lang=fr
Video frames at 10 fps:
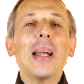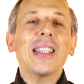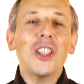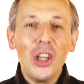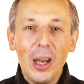
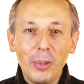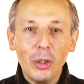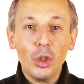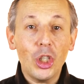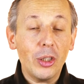Partagez la
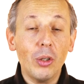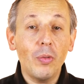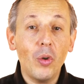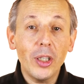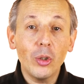Minute Chat
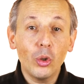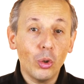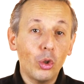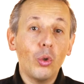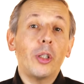sur vos réseaux
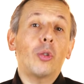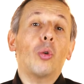sociaux et